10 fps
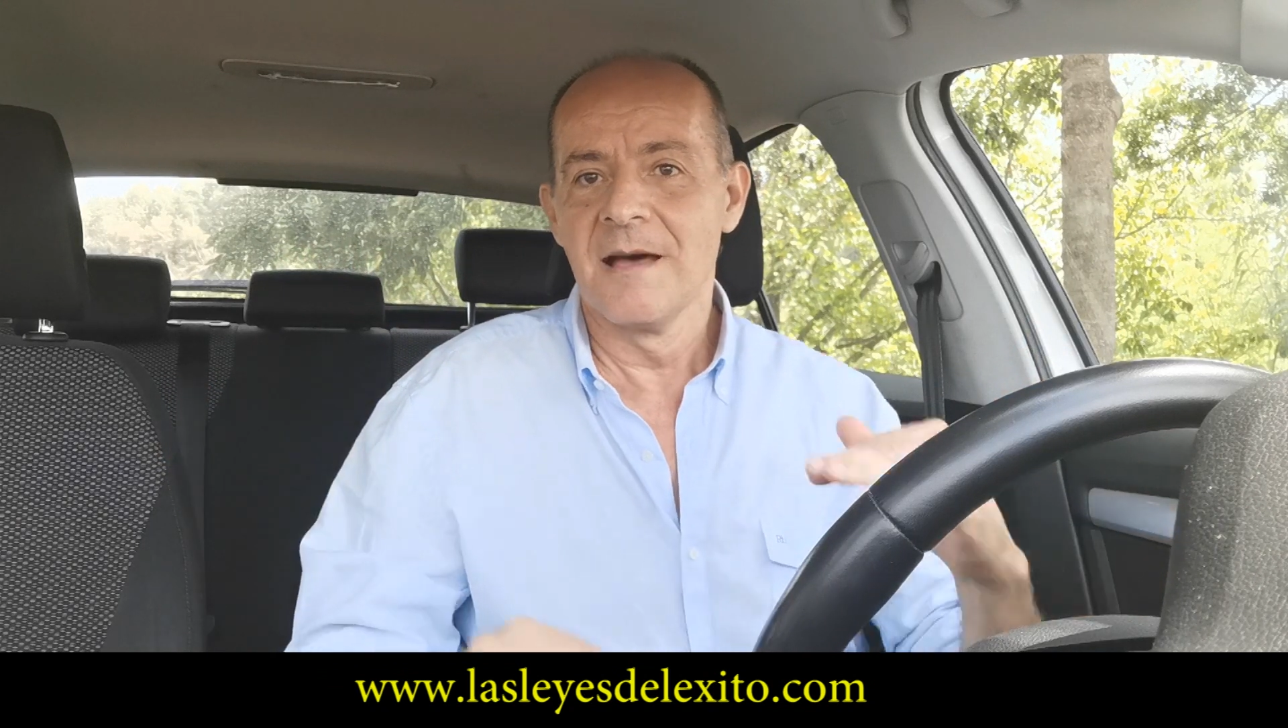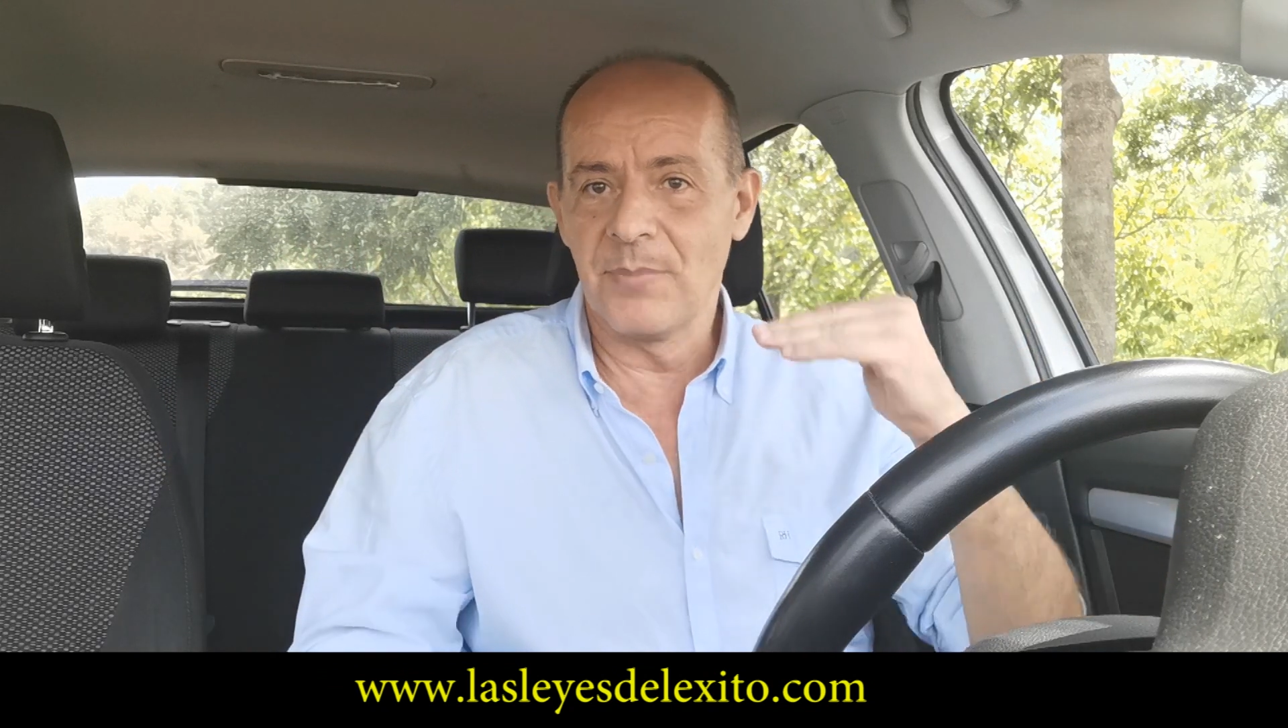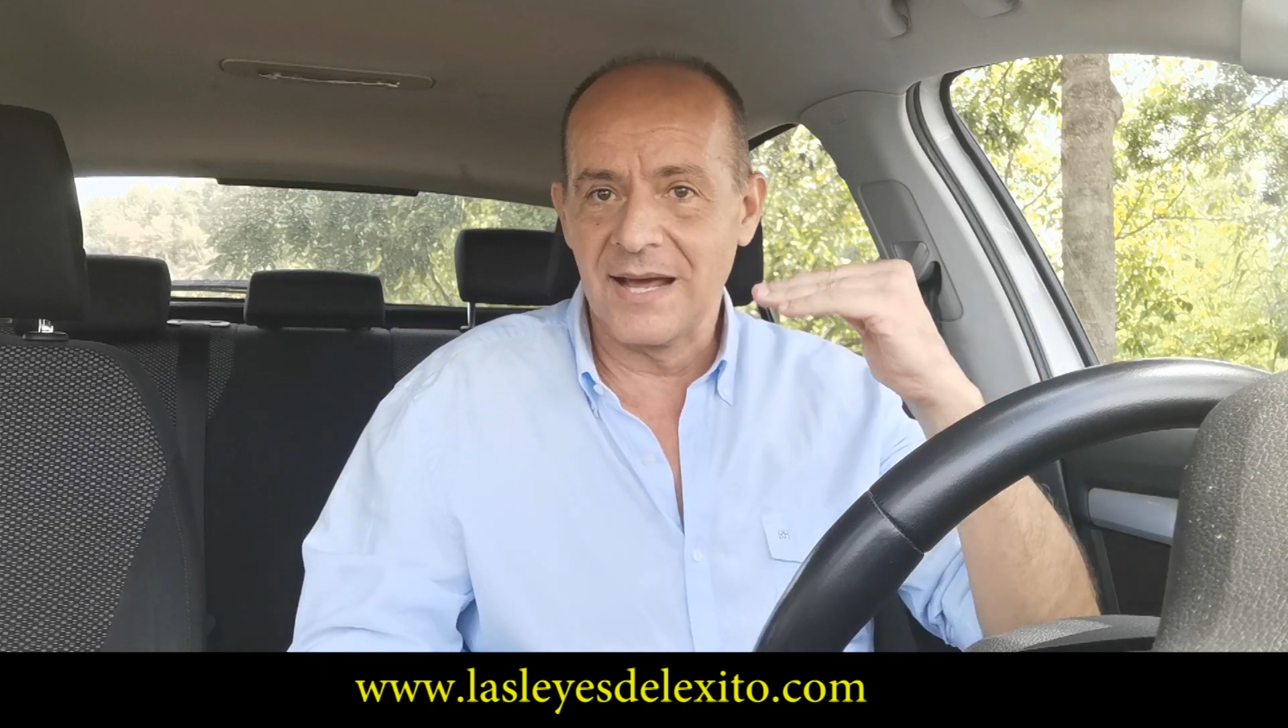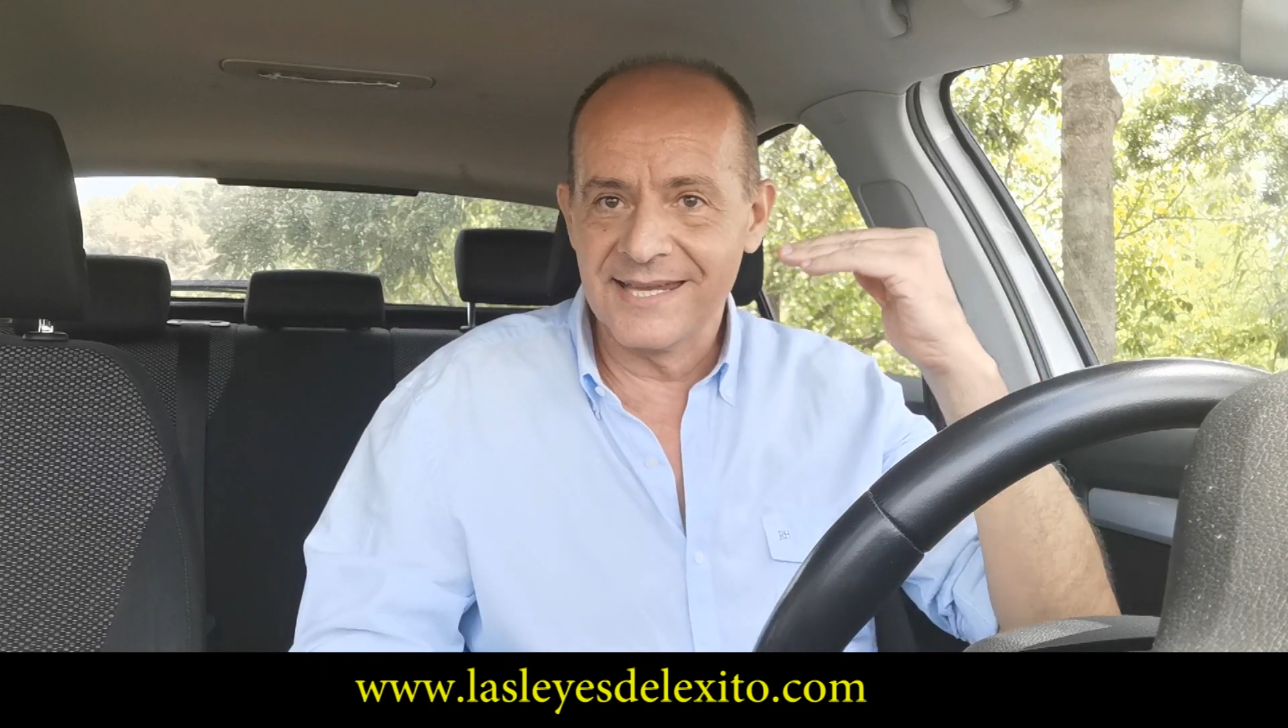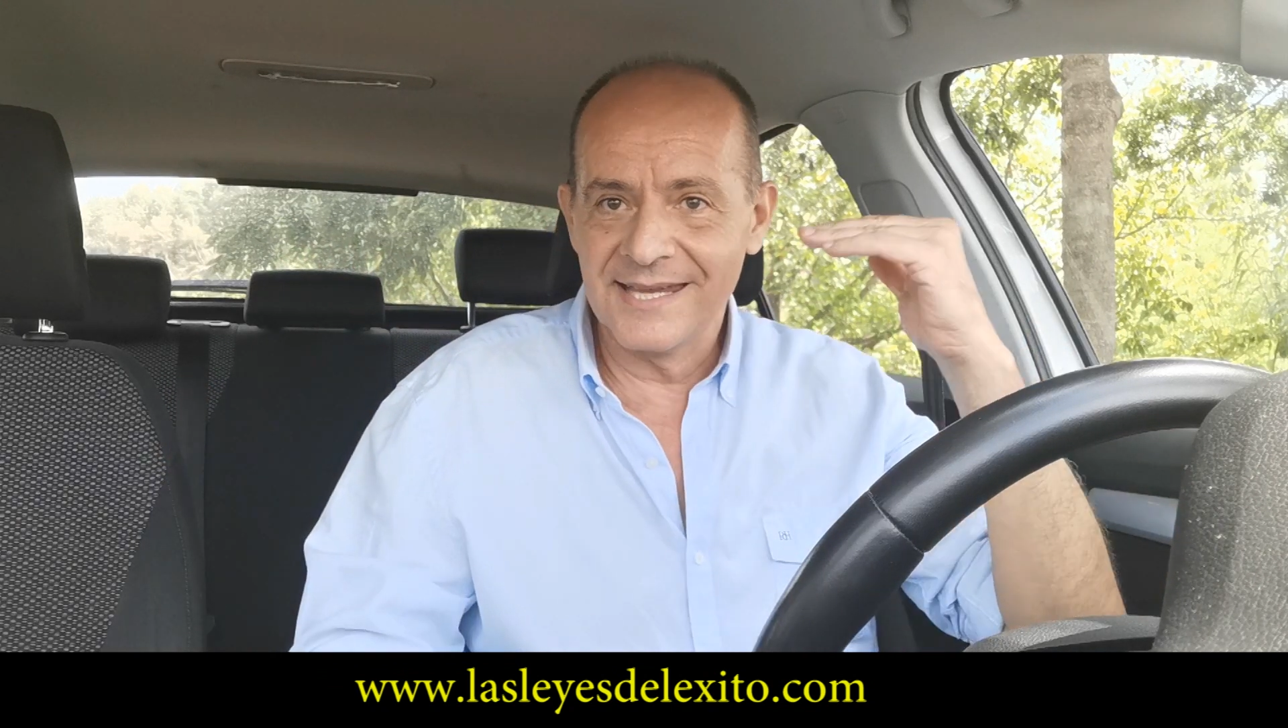
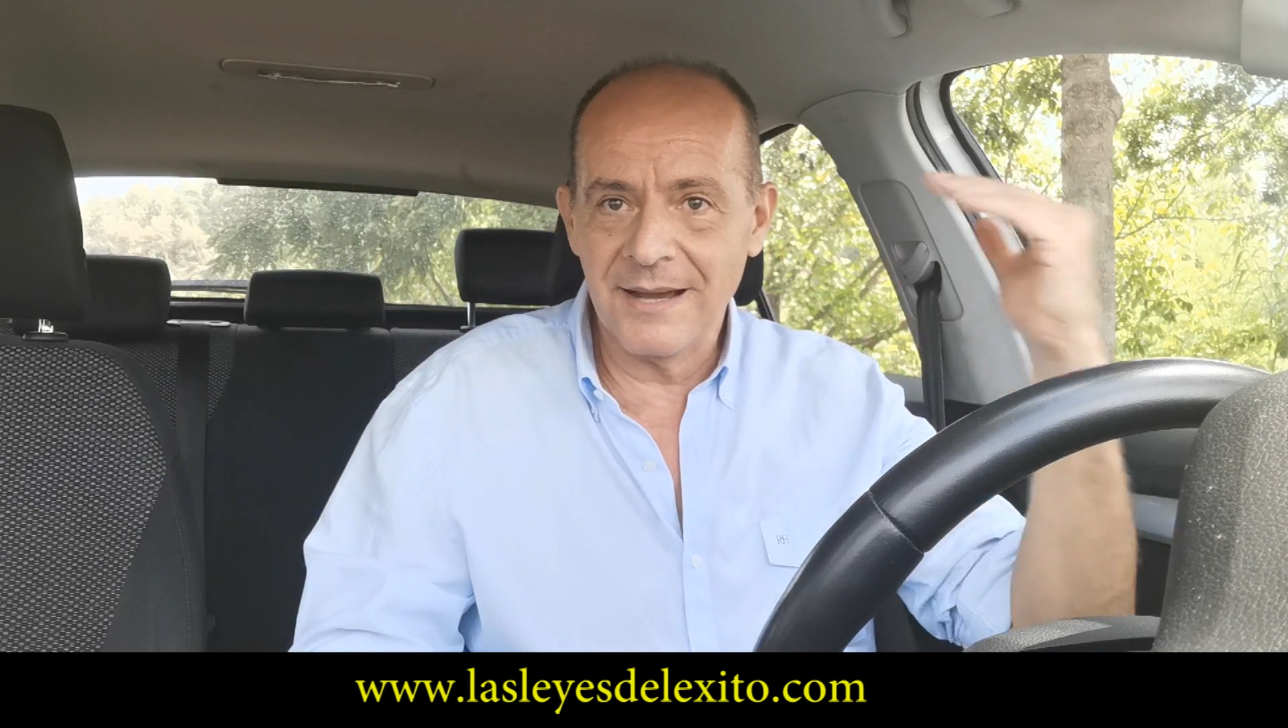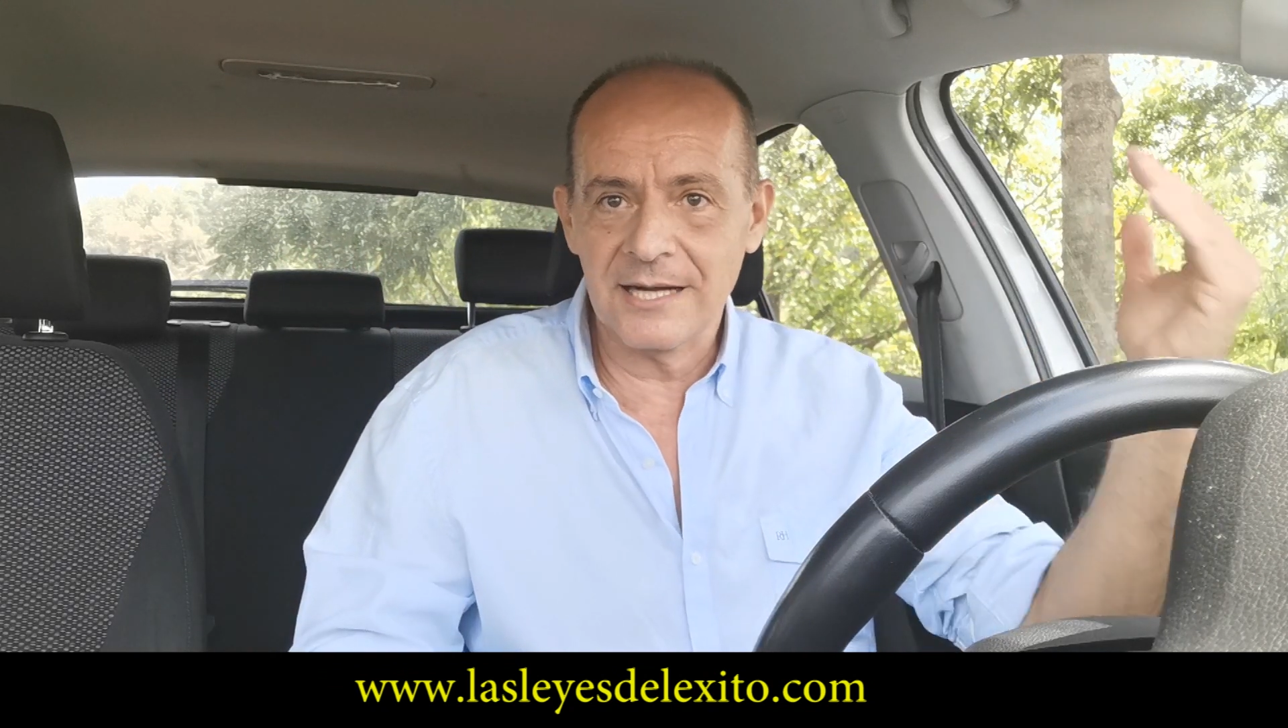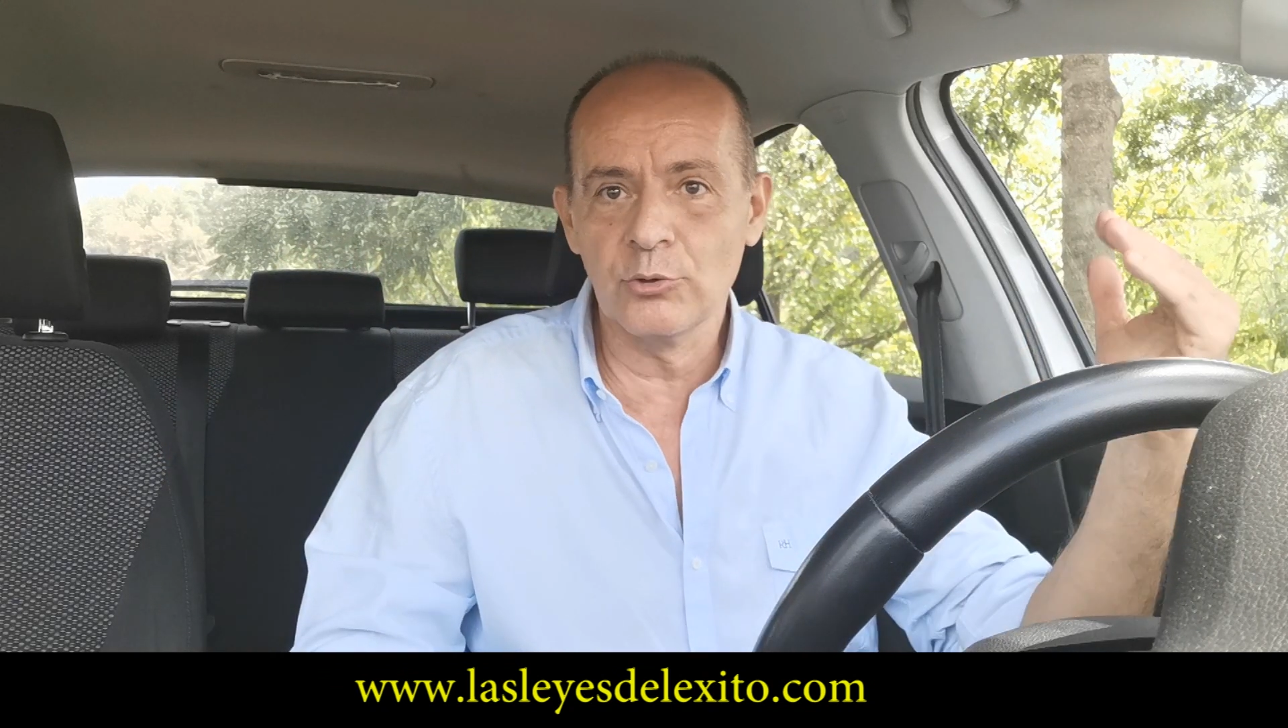para llevar